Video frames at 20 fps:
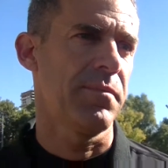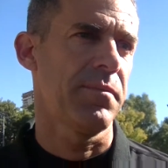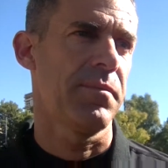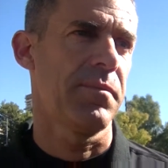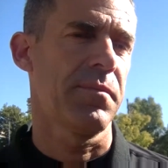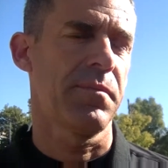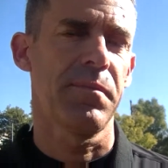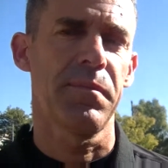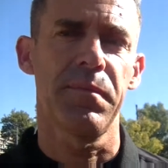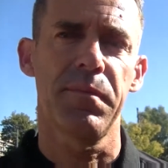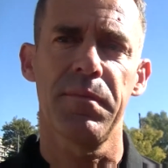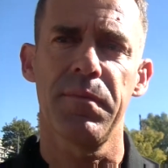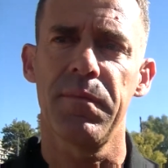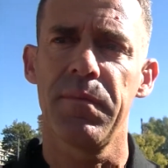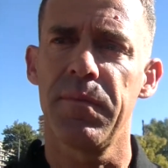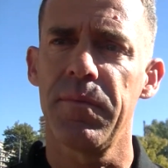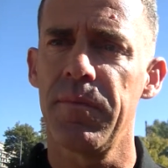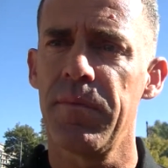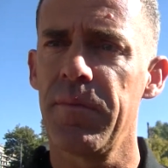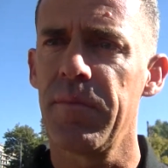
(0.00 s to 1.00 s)
Nombraste
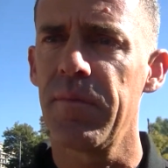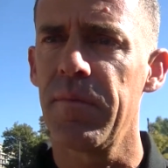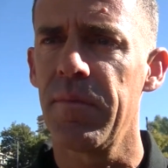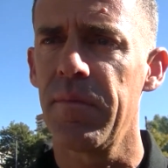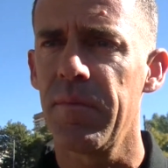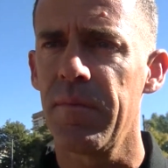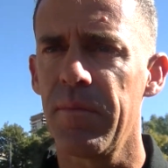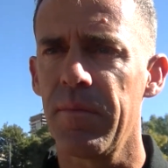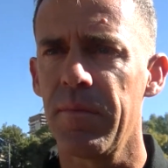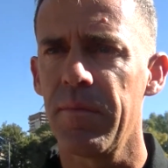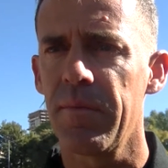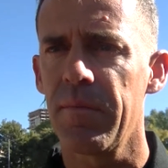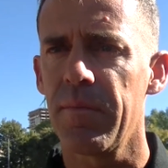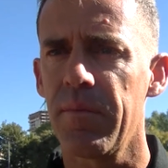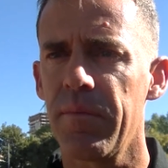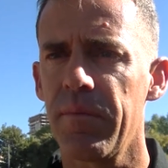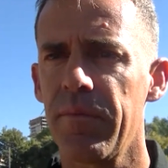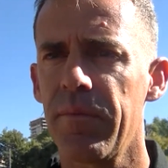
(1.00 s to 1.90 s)
a, Charlie